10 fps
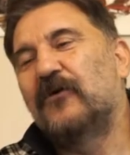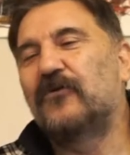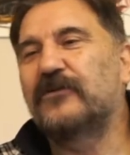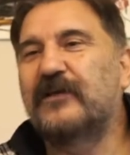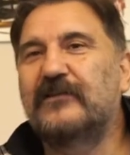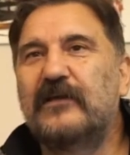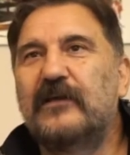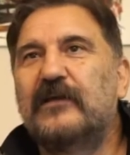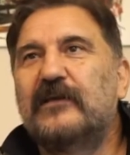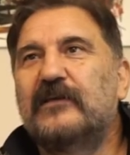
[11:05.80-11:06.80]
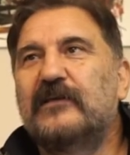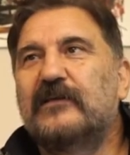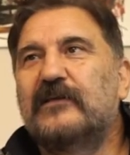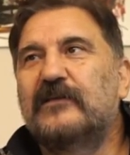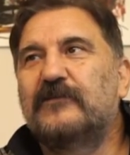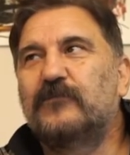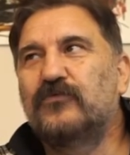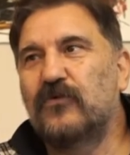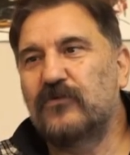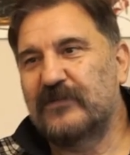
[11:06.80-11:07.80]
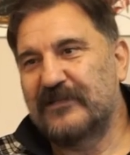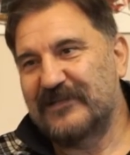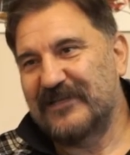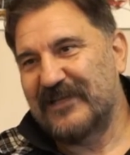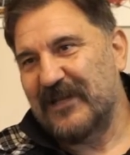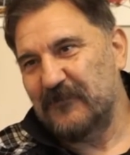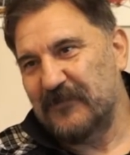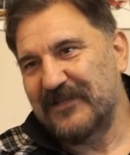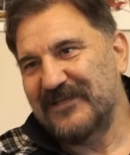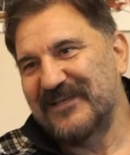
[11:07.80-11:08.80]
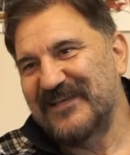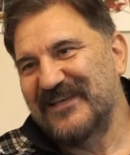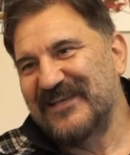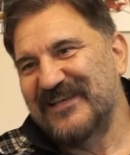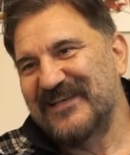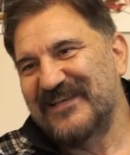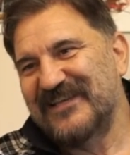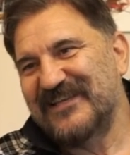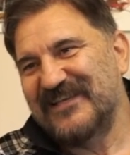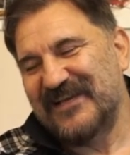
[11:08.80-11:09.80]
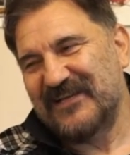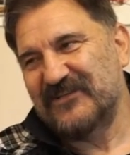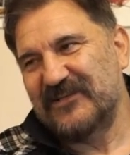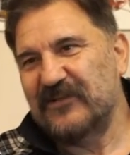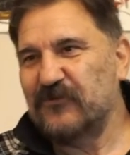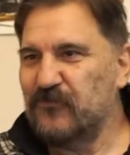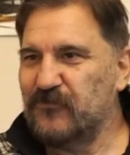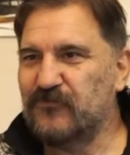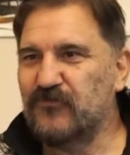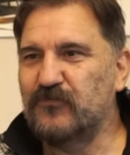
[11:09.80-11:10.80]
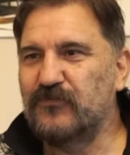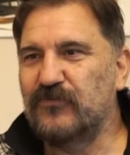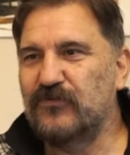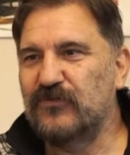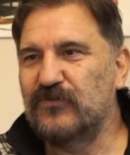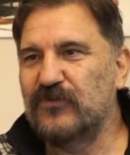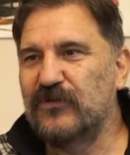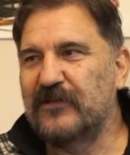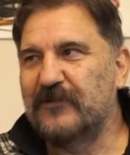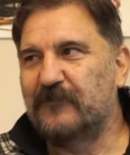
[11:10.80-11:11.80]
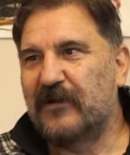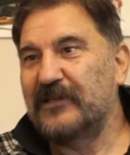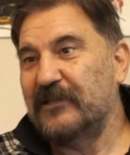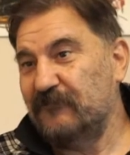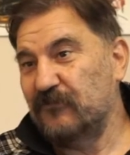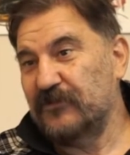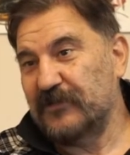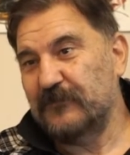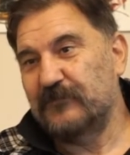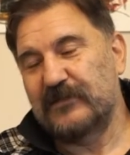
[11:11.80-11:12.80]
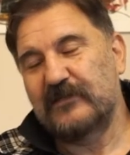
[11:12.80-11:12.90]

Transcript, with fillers: oradan e, bu noktalara gelmek gerçekten onun çok büyük manevi olarak bana